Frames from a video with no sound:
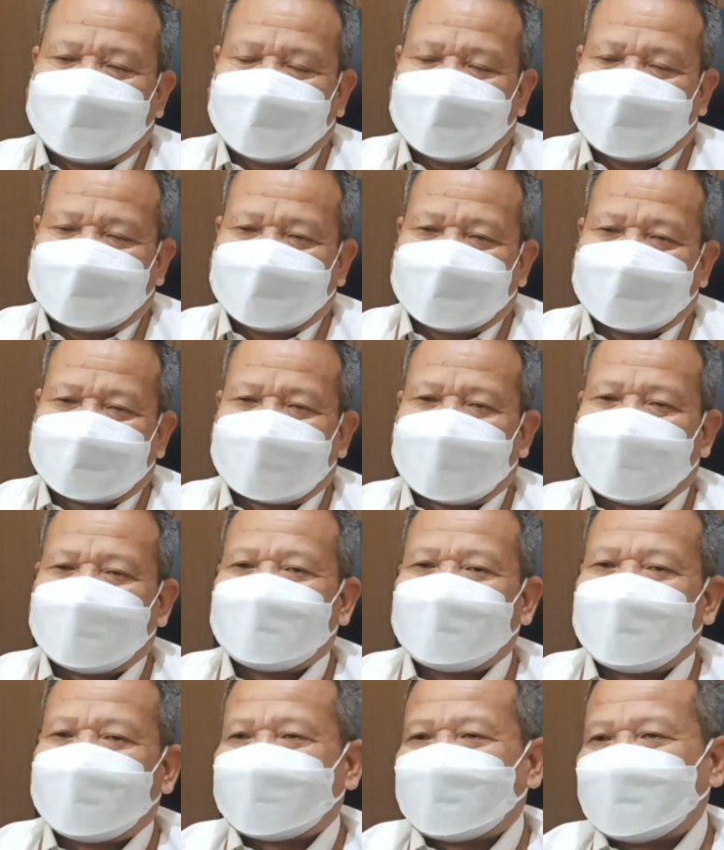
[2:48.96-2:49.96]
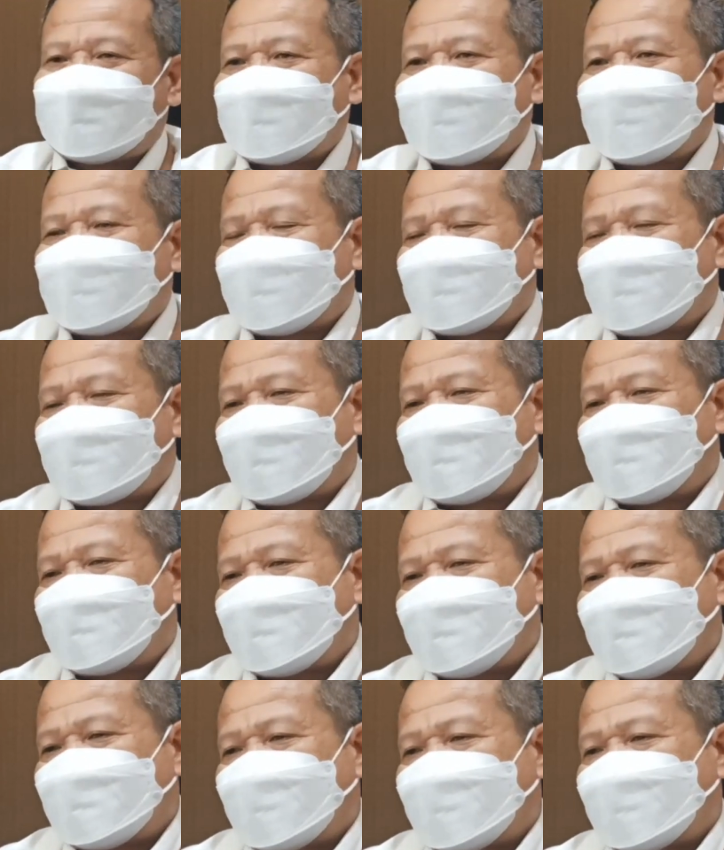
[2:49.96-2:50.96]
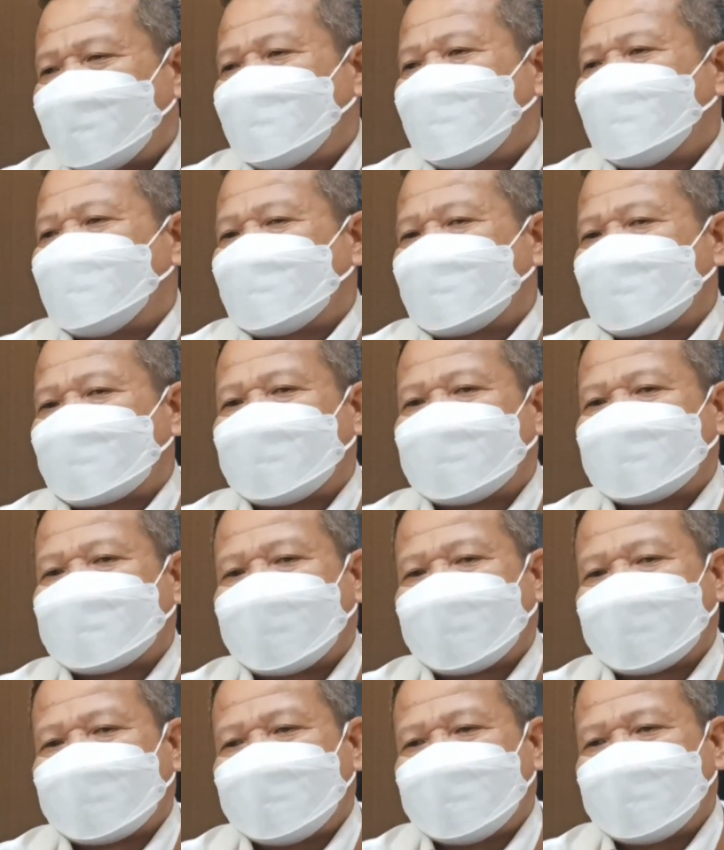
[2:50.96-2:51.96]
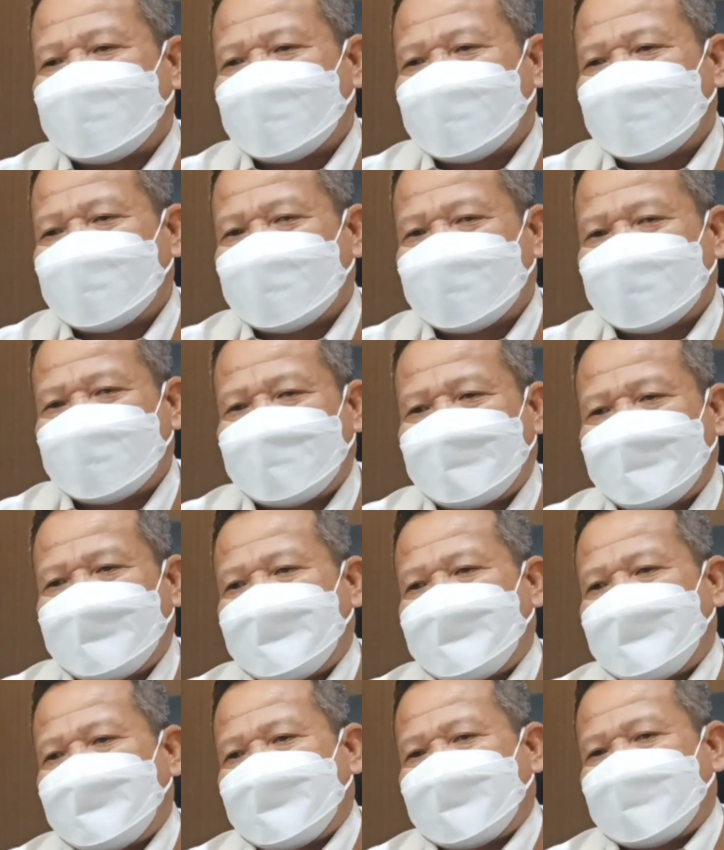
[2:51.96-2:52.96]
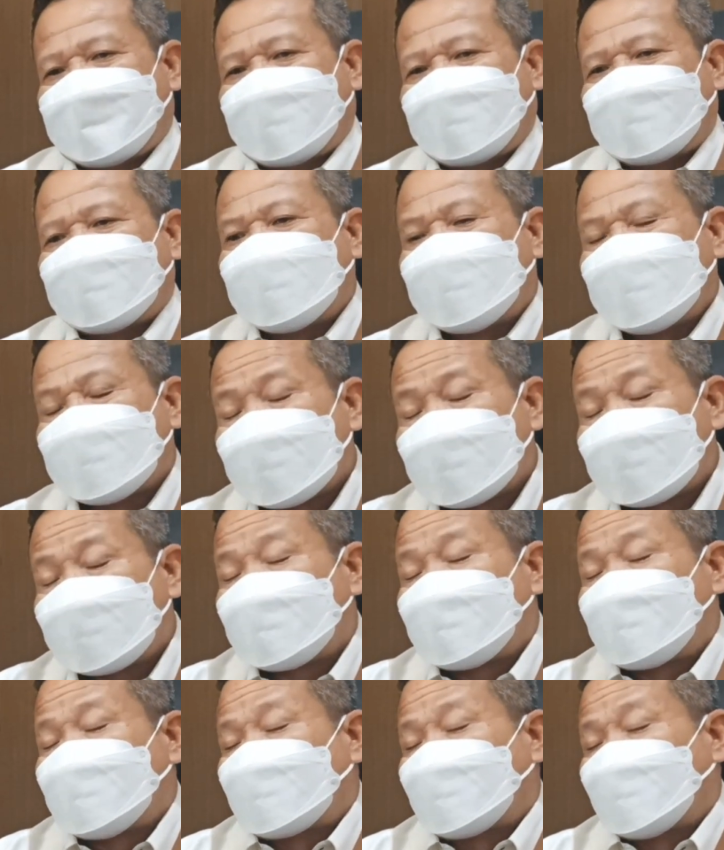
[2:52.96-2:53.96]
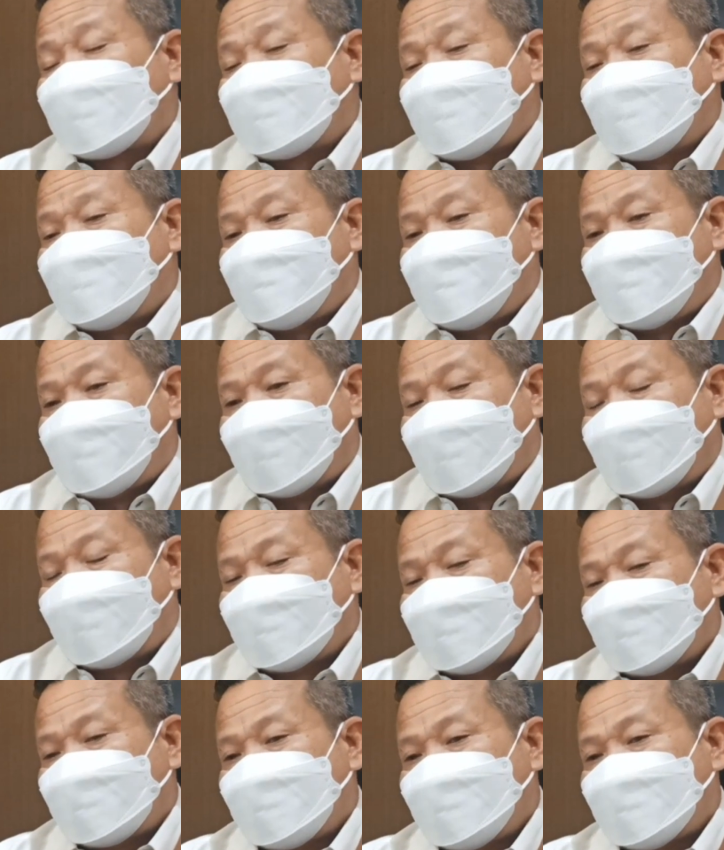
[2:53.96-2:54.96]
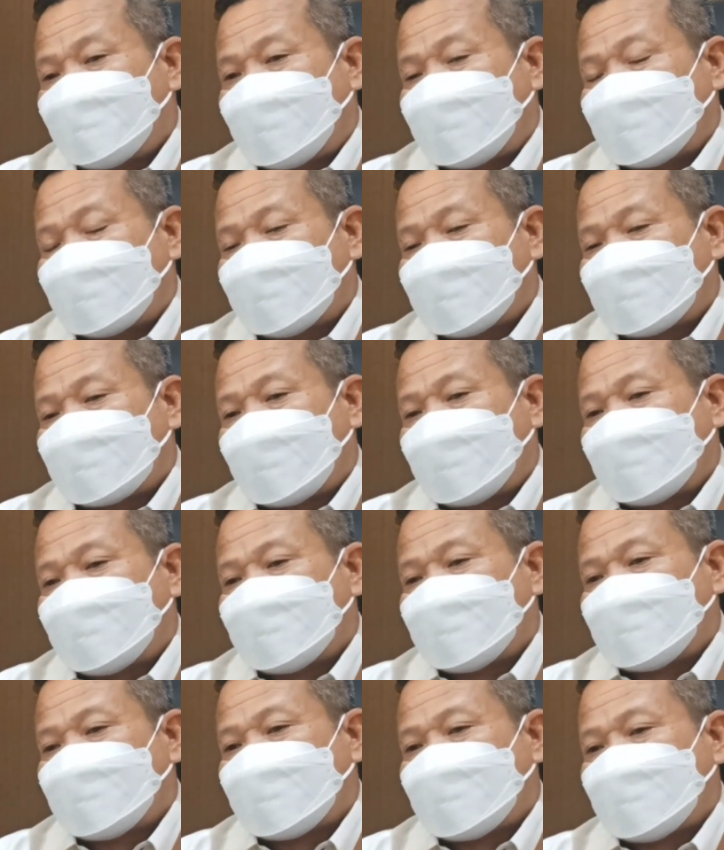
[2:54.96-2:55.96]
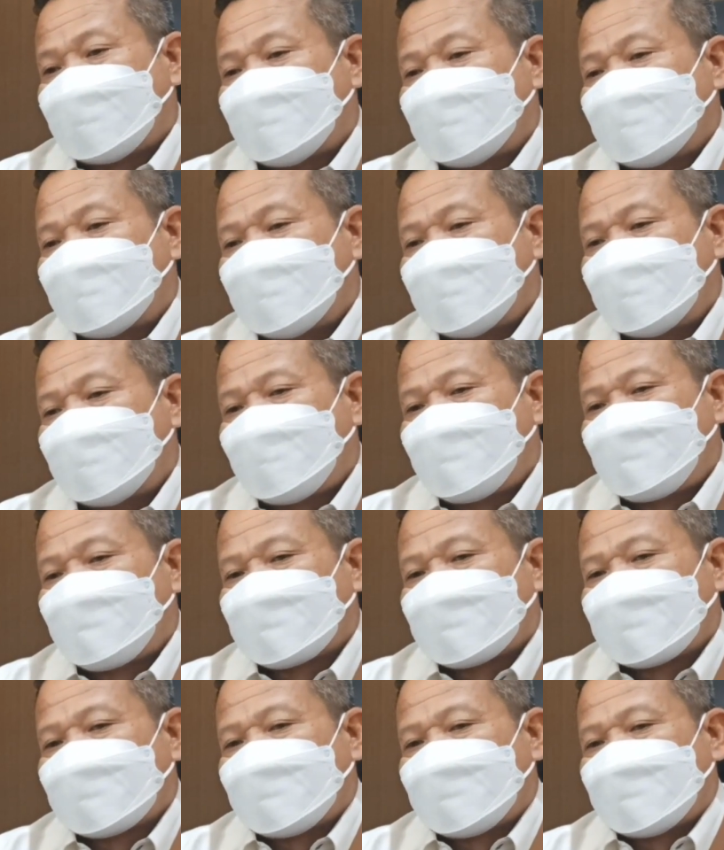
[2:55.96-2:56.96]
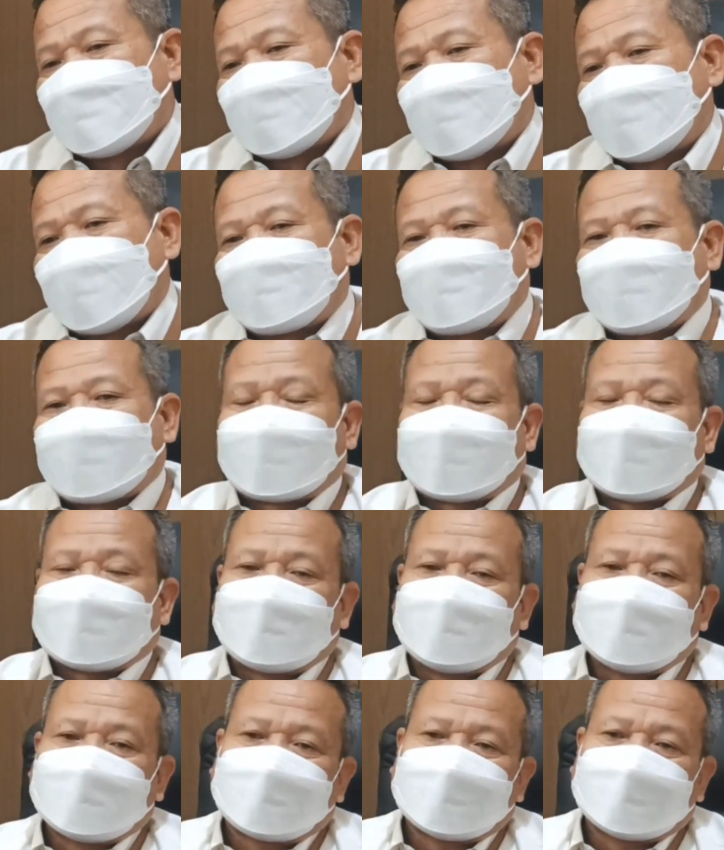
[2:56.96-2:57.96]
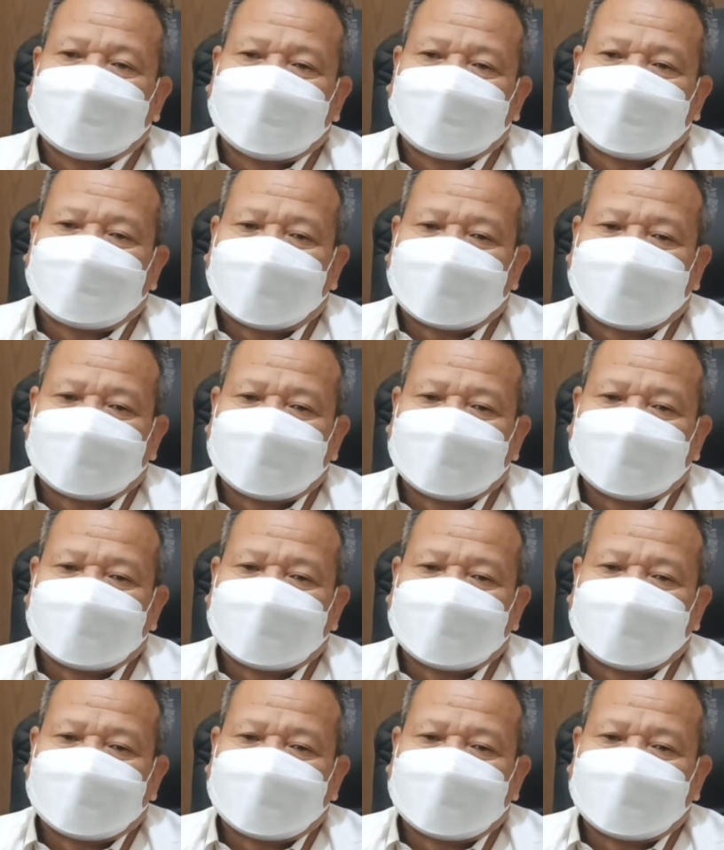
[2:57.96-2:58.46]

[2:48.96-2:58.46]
uh, selamat ya pembangunan kelenteng itu dan khusus untuk Kuantimiau itu dibangun tahun 1000 841.